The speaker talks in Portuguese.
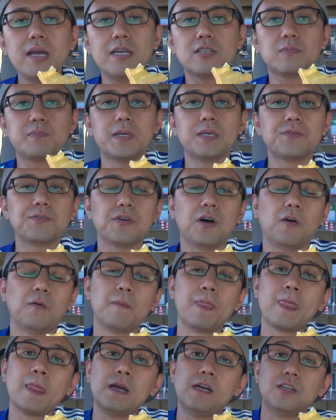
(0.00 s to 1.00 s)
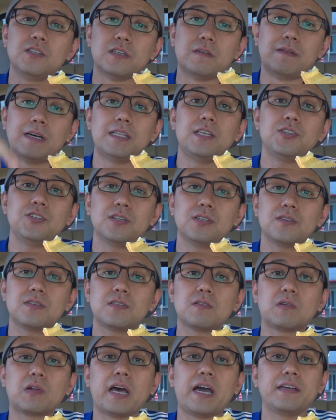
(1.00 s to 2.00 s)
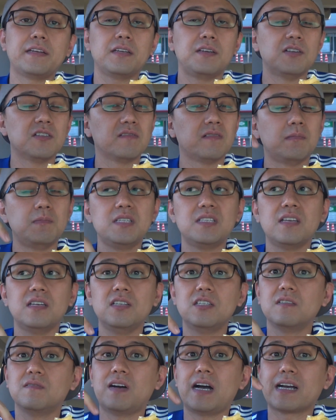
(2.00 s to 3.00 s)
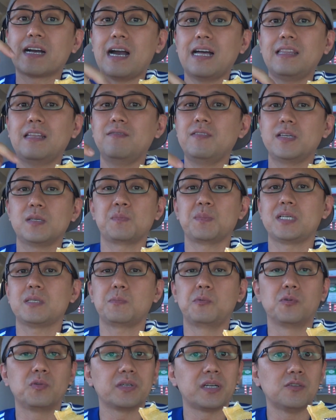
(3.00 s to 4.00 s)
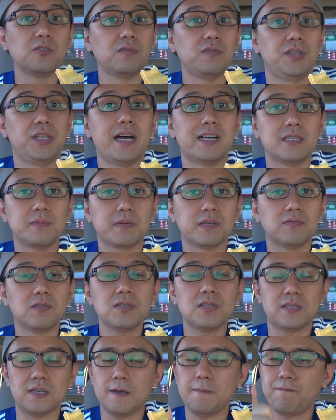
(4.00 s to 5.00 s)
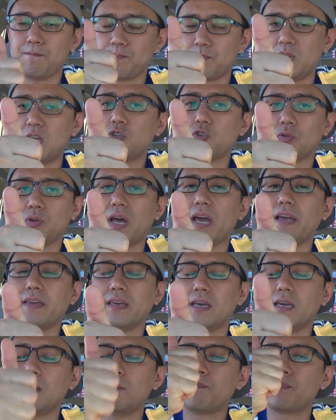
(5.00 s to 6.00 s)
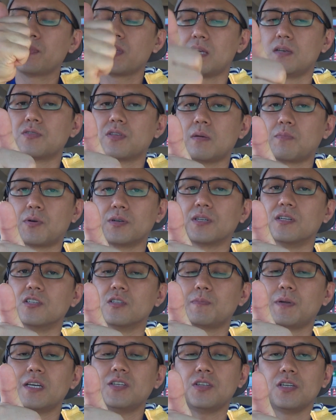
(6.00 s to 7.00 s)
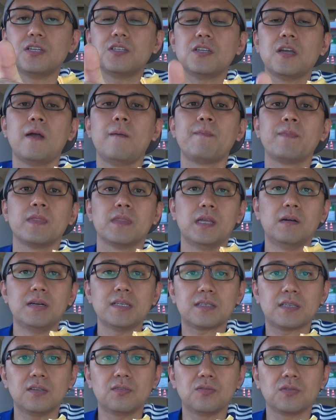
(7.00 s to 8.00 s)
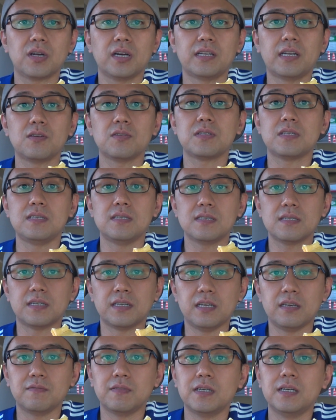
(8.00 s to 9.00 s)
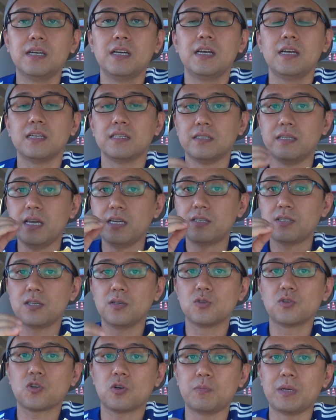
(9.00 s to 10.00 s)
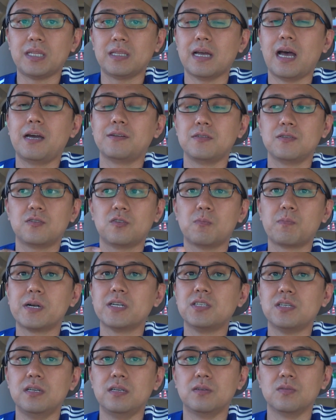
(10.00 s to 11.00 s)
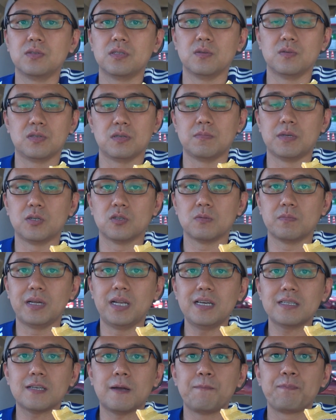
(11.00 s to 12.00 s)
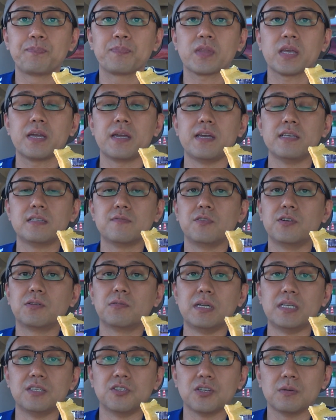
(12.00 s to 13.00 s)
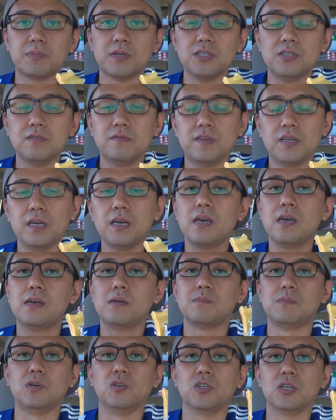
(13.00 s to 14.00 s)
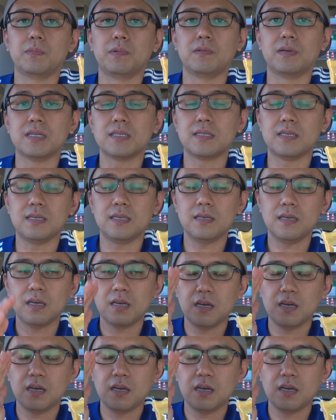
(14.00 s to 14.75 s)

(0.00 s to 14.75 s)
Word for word: é isso, pessoal. Já vai deixando o seu like que isso vai me incentivar a cada vez mais procurar novidades para você. Deixa o like aí, que isso é importante pra gente. Não é inscrito no canal, se inscreva, deixe seus comentários e compartilhe com seus amigos, beleza? Esse foi o Crazy Japão TV. Meu Japão é assim.